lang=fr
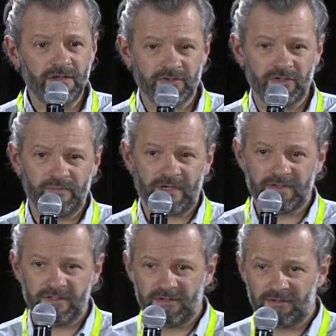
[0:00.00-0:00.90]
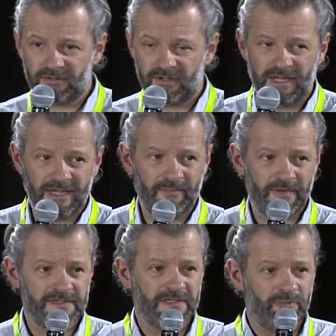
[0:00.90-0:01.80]
alors c'est une partie
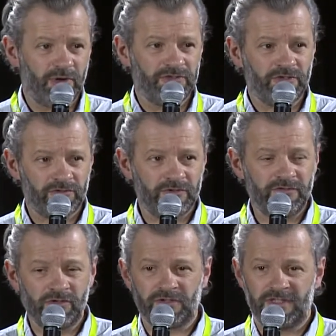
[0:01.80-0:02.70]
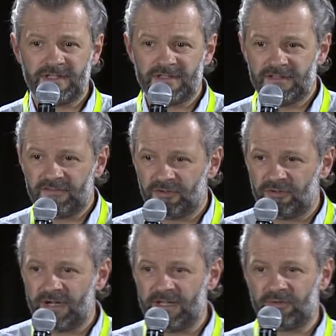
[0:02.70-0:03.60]
pas si importante au niveau quantitatif de
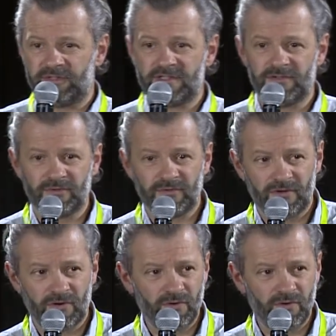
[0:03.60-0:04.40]
l'alimentation euh,